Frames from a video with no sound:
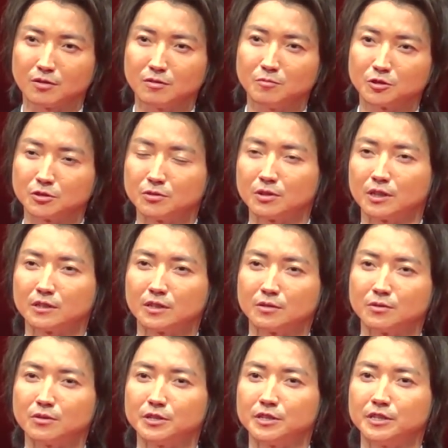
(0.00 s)
面白かった
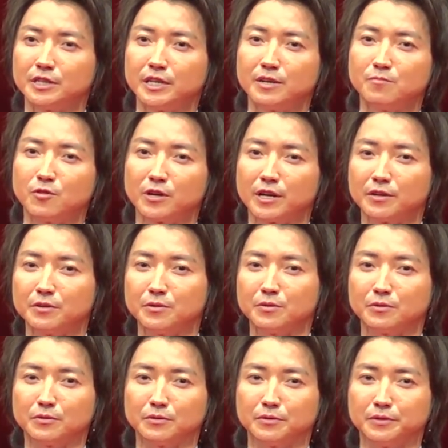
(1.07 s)
と言ってもらえる
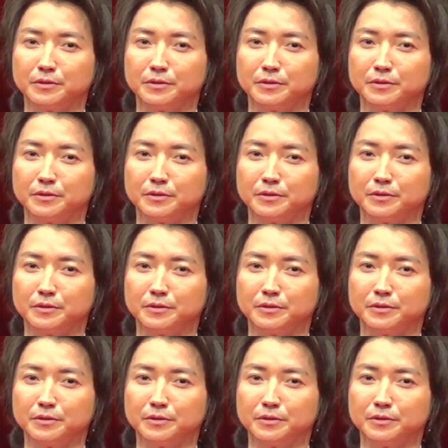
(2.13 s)
よう